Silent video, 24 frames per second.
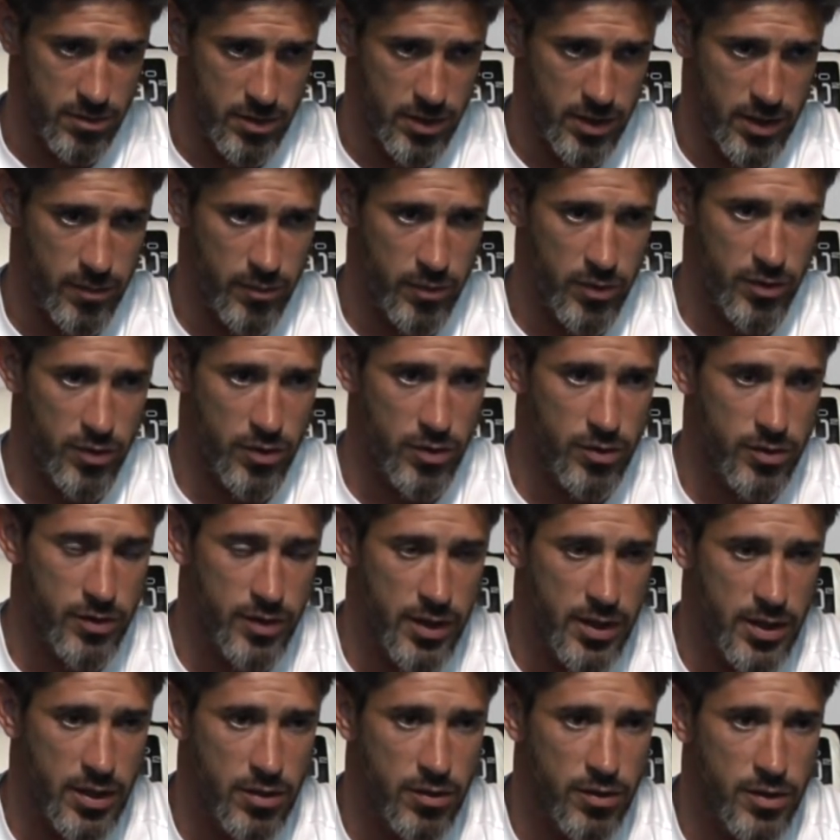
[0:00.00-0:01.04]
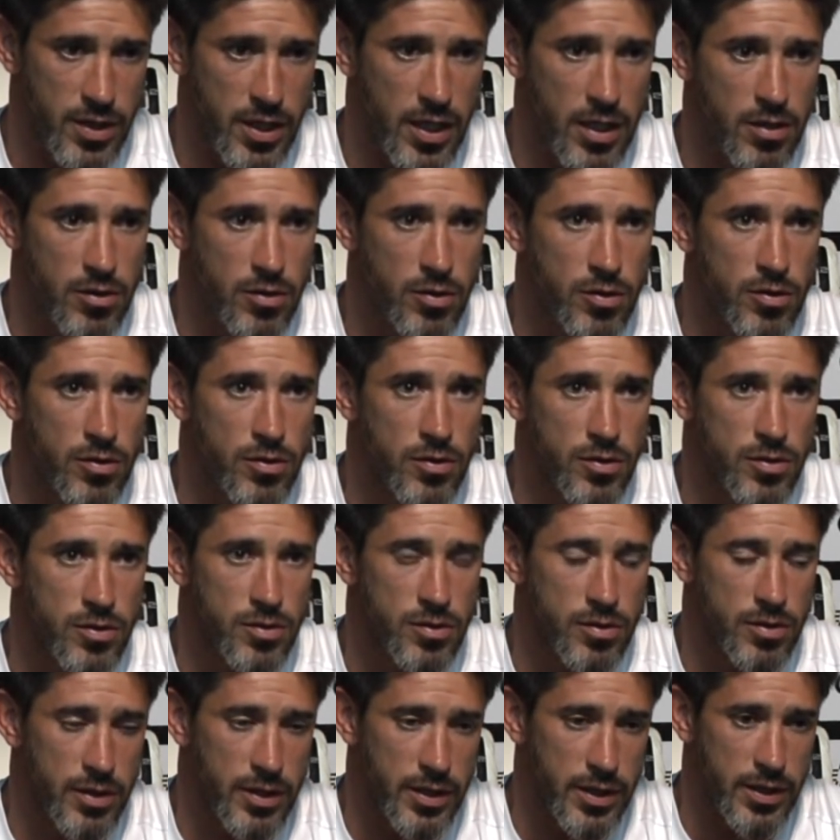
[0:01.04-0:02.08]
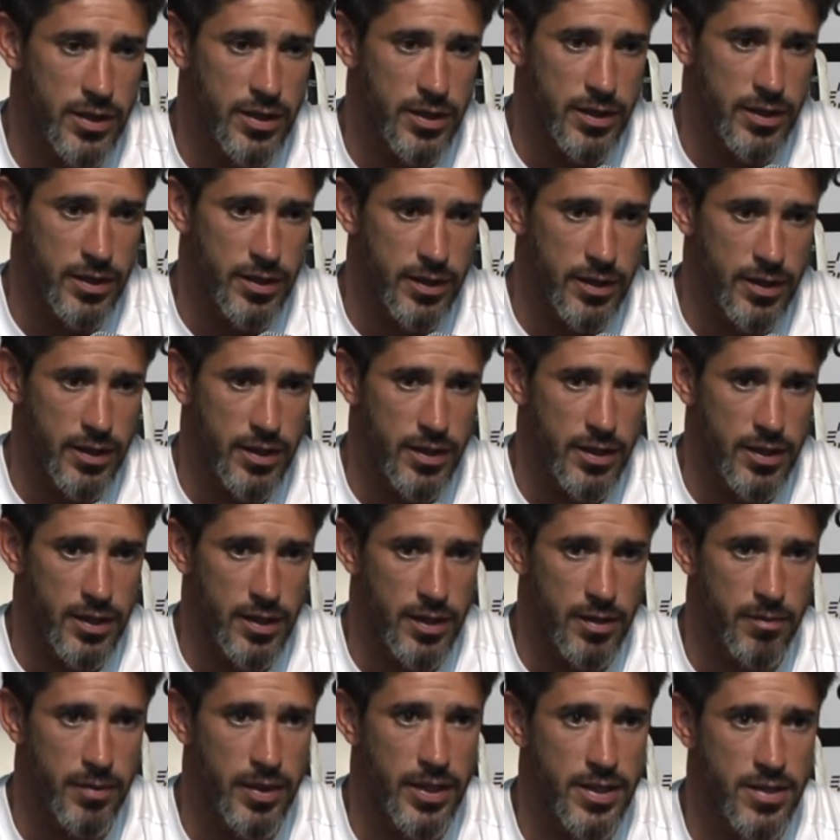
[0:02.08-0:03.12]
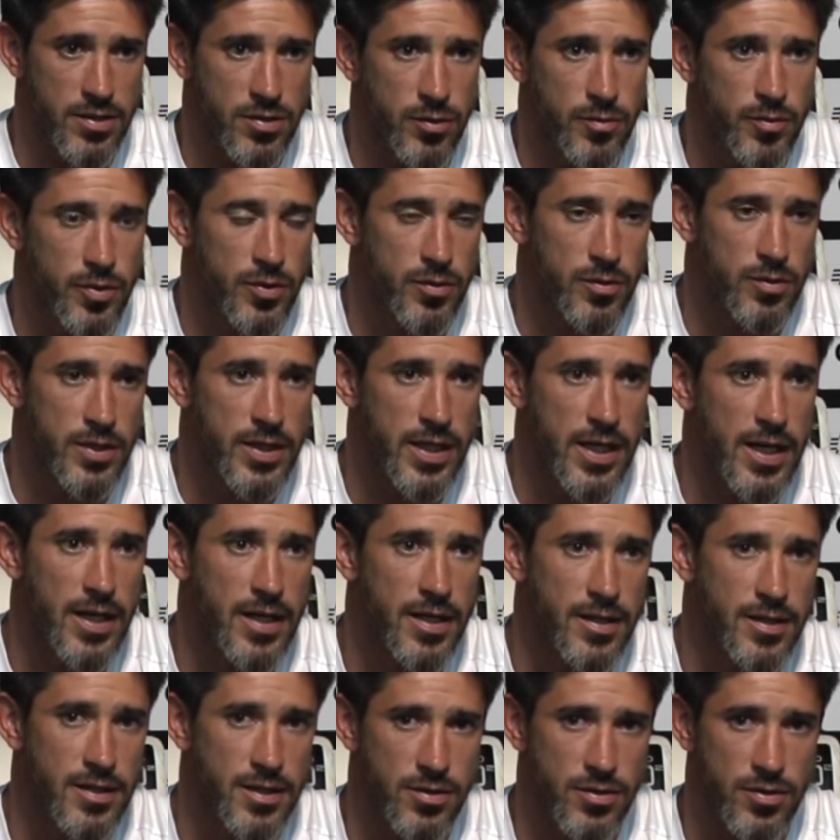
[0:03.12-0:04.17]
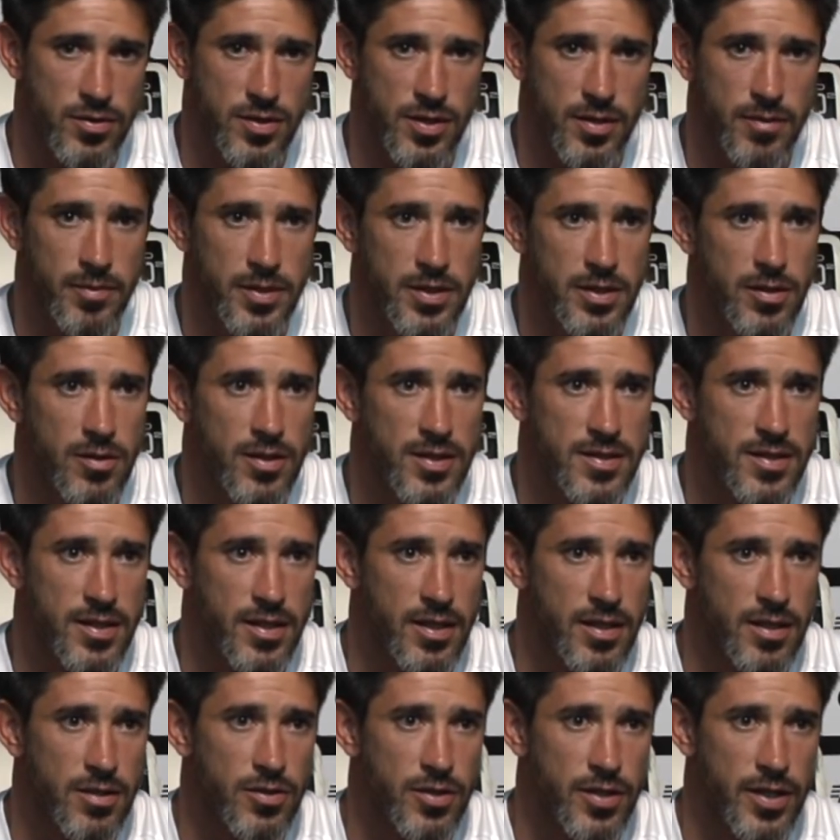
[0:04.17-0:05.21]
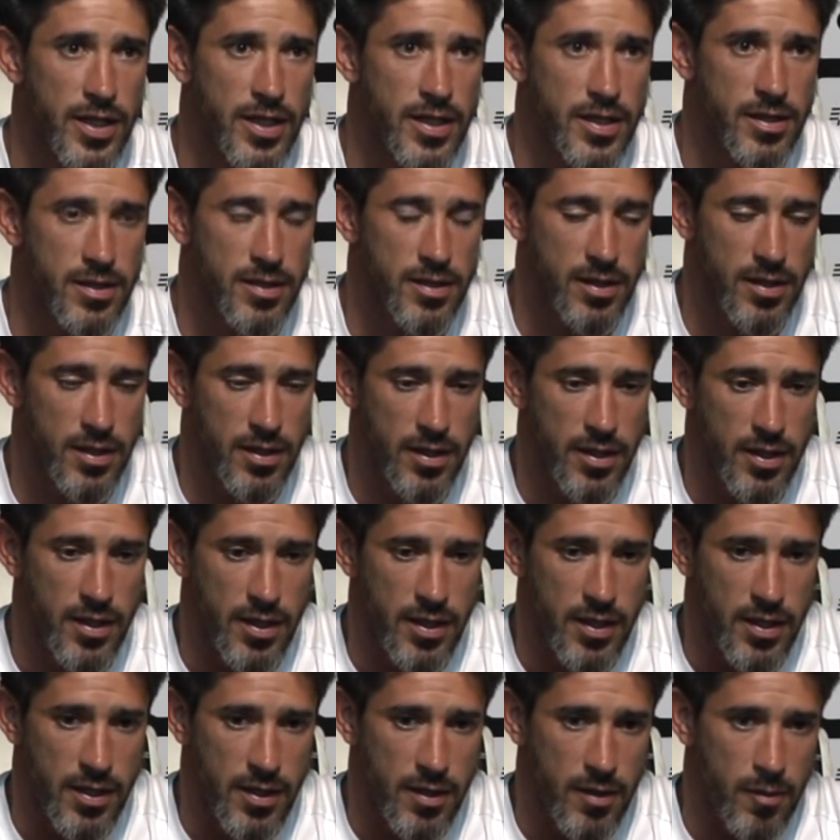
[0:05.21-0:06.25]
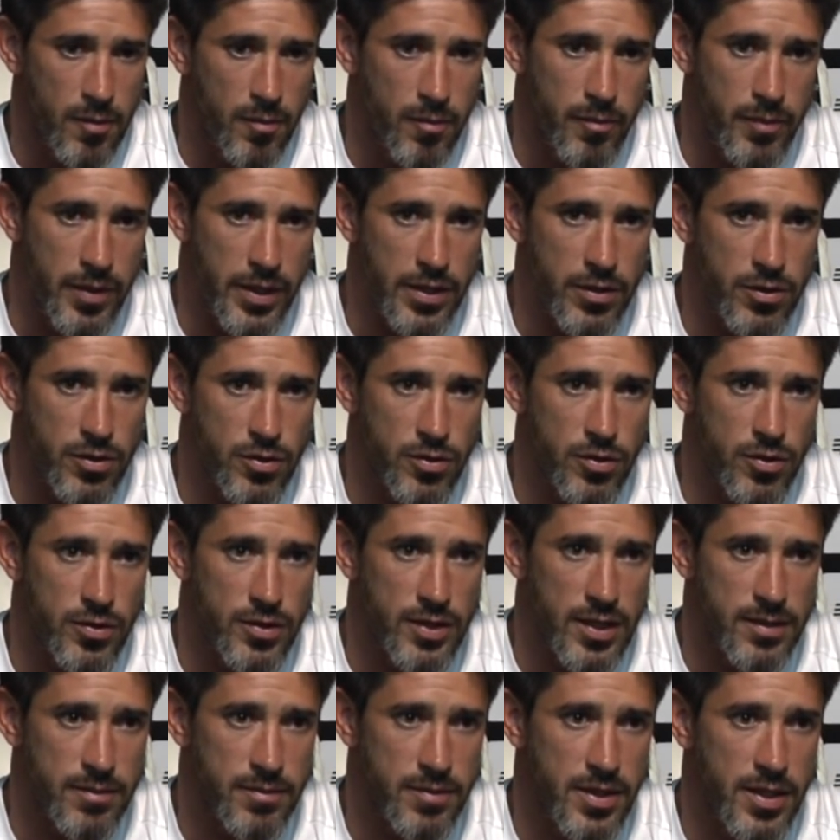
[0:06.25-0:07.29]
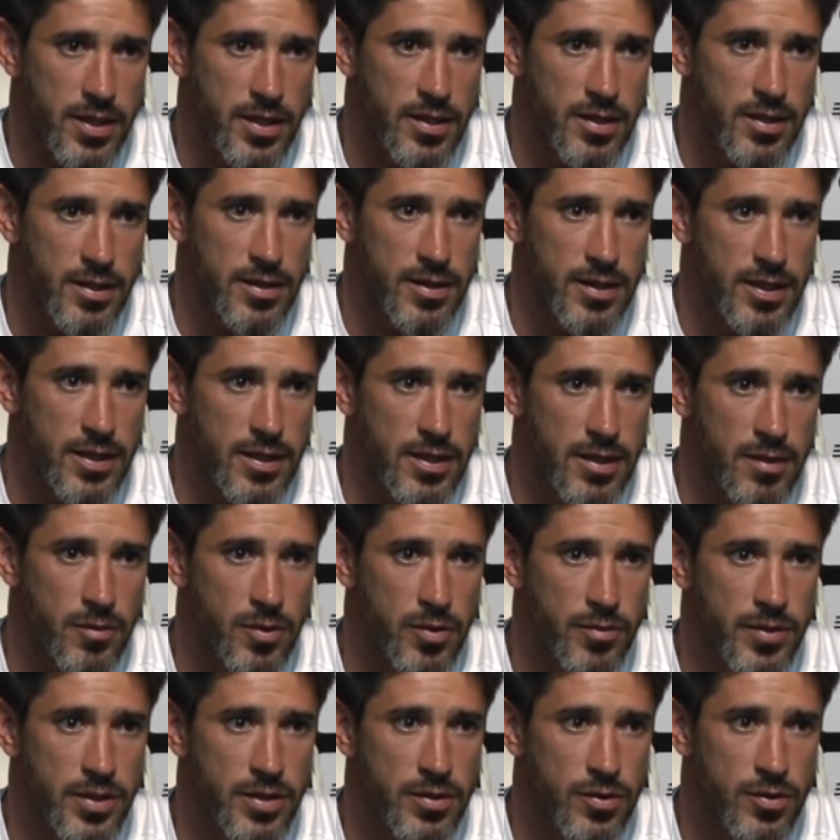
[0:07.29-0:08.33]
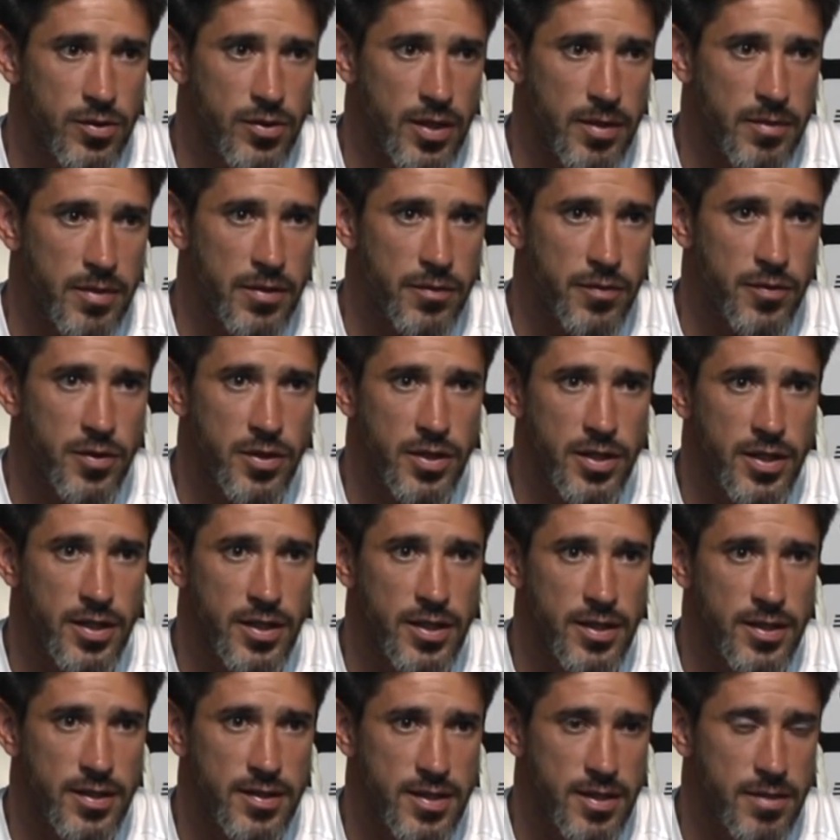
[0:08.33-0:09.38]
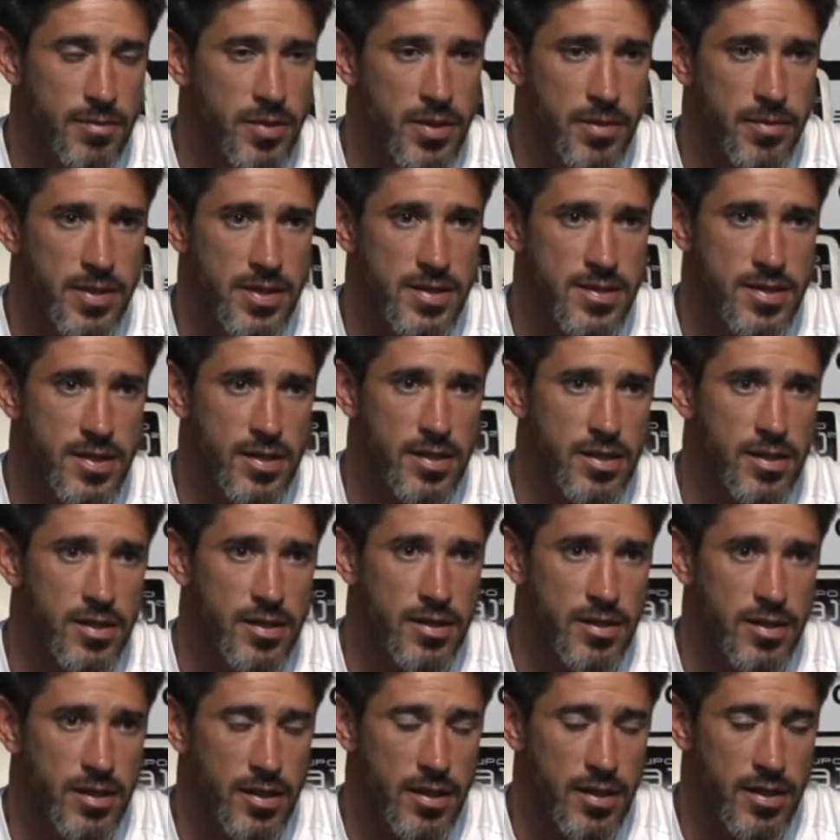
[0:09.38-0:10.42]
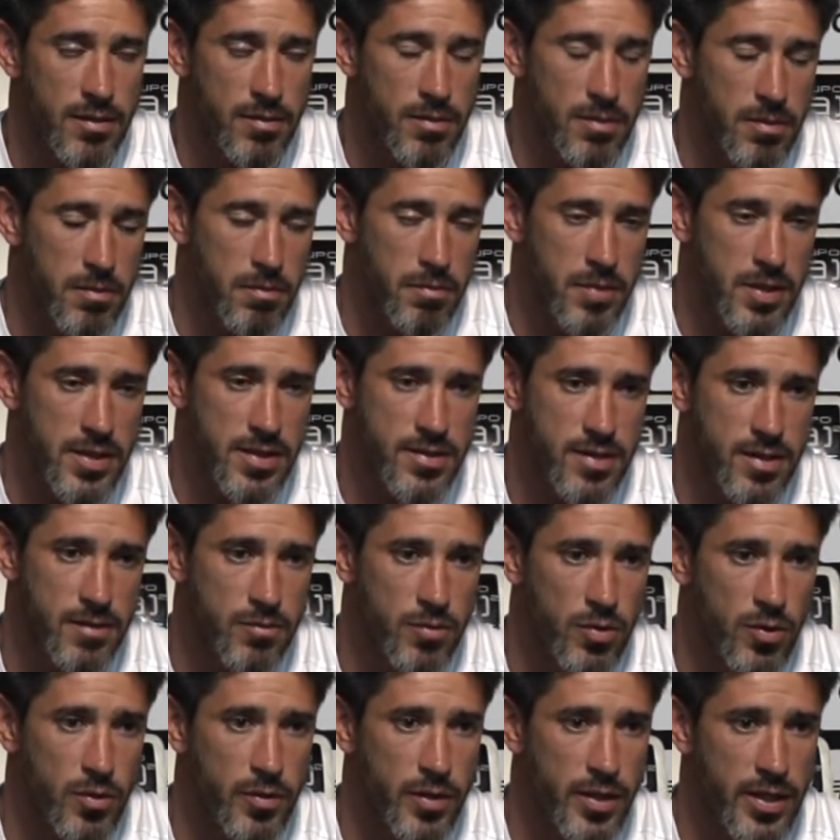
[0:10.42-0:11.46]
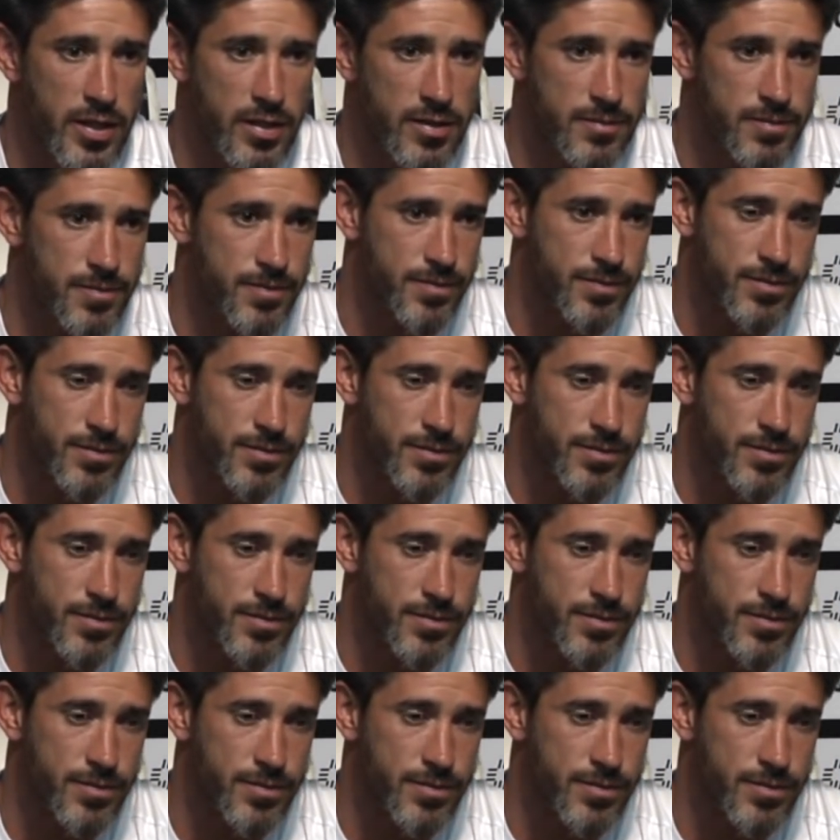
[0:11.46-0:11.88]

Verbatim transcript: hemos tenido diálogos eh, en varias oportunidades y ellos siempre te lo hacen recordar pero también desde el momento que me fui siempre pensé en, eh, pensé en volver.